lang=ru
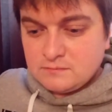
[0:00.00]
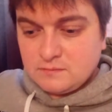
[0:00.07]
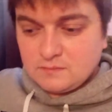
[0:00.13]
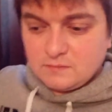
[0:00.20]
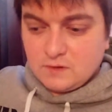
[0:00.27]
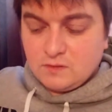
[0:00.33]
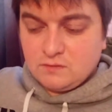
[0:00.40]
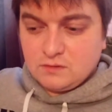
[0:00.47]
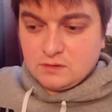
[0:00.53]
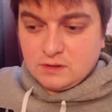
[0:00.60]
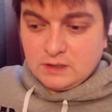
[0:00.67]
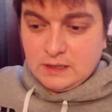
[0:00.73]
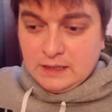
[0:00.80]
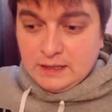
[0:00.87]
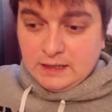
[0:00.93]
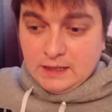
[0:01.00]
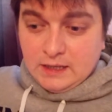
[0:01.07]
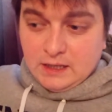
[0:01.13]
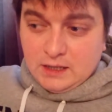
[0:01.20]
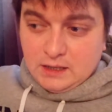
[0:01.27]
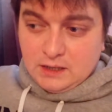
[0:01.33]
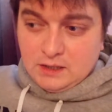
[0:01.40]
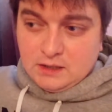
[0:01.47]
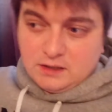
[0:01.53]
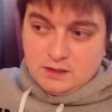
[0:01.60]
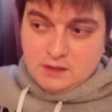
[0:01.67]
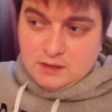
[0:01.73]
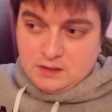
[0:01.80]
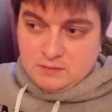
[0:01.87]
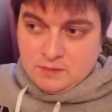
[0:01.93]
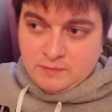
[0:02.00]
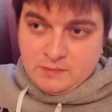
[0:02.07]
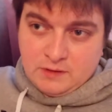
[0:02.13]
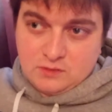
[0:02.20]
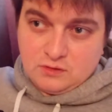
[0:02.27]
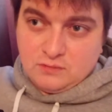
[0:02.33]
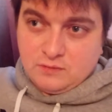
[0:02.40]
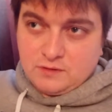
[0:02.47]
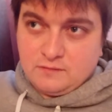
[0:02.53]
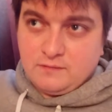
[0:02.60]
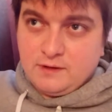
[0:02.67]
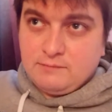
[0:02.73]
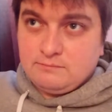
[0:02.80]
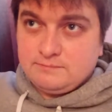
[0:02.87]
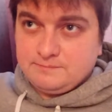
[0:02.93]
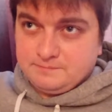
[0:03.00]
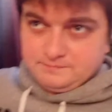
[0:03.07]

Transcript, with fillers: Вот. И э, момент номер два.